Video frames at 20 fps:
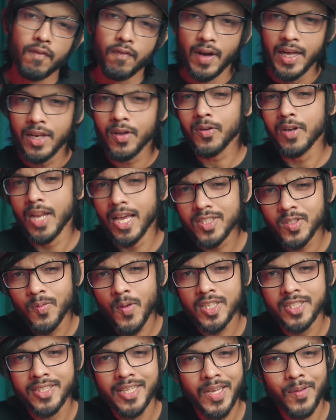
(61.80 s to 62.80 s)
ভাইলক লাস্ট
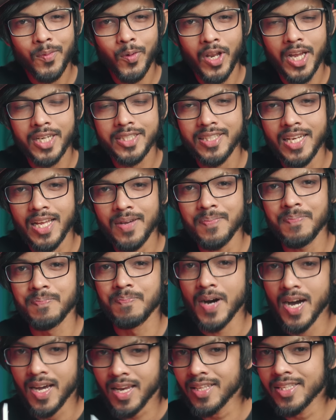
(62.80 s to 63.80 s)
মাস থেকে বলে আসছিলাম
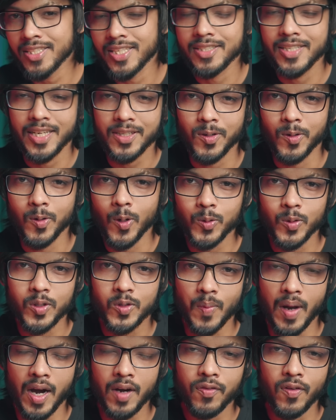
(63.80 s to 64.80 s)
বাংলাদেশে টেকনো নতুন
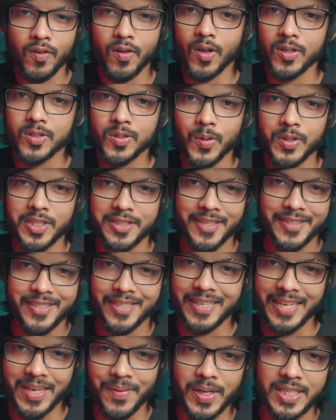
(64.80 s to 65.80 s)
স্মার্টফোন লঞ্চ করতে যাচ্ছে
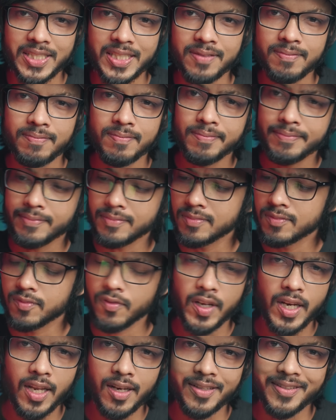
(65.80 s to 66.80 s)
এ মাসে হুম
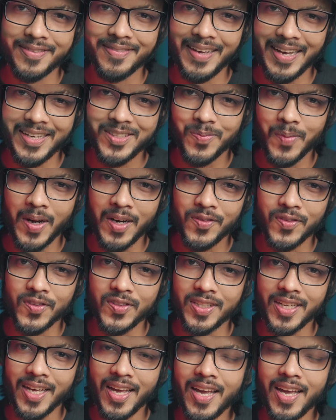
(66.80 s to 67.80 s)
ফাইনালি এই স্মার্টফোন